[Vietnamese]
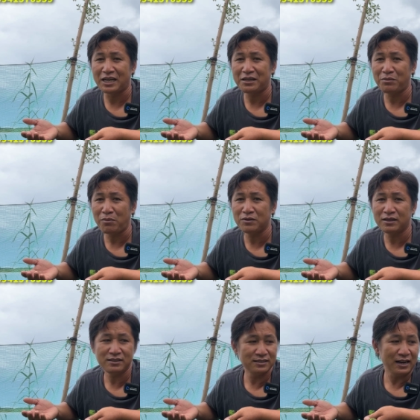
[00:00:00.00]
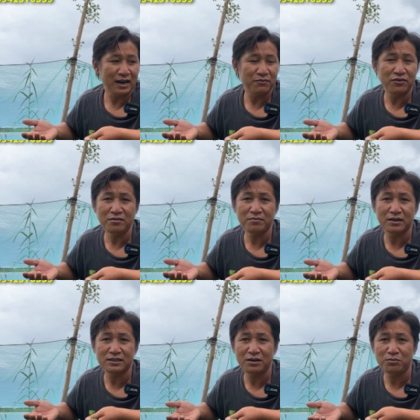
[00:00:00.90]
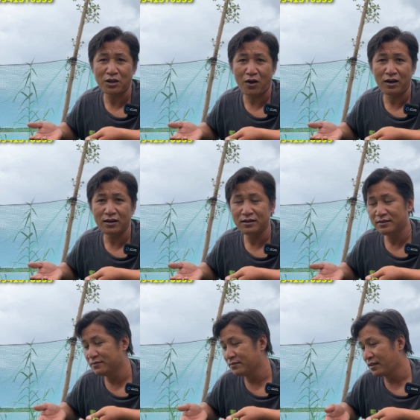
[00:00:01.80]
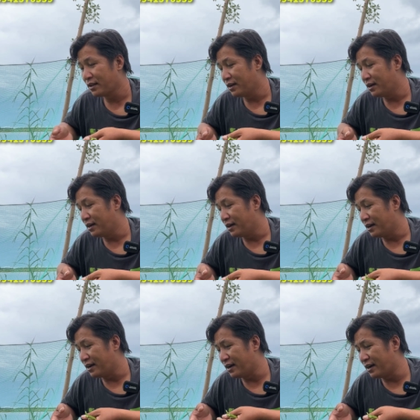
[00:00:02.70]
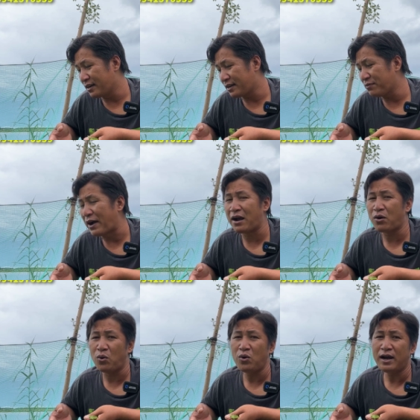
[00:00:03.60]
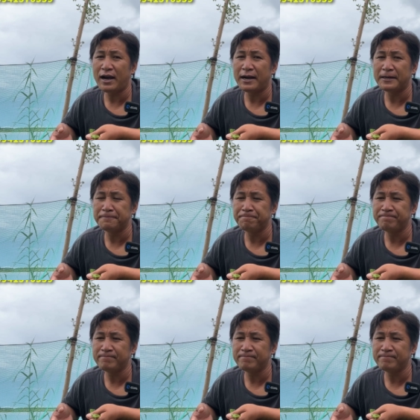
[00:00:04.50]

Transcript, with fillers: còn trách móc nữa đã làm phước mà xin không cho à, cái phần của à,